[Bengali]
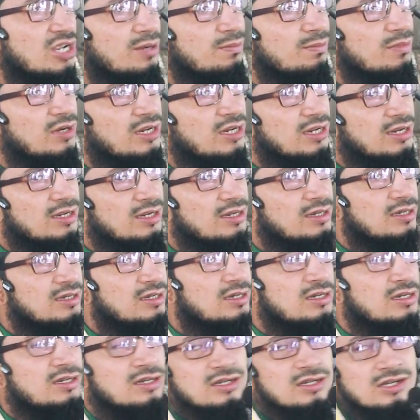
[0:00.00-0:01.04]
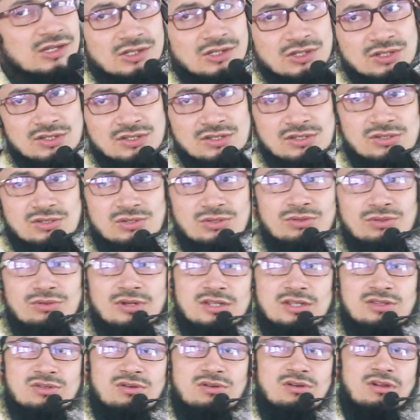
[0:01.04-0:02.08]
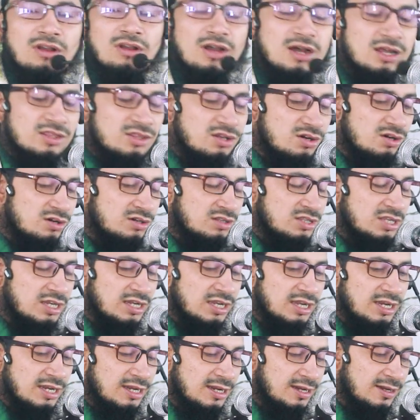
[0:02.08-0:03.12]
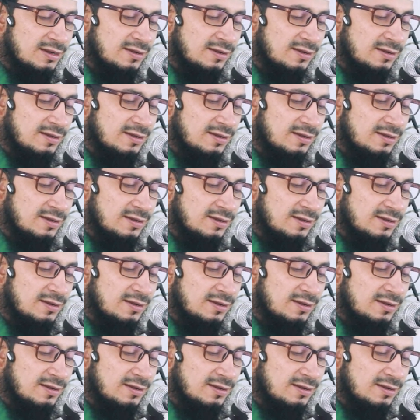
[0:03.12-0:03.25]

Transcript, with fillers: সামনে সুরাতুল কাদর থেকে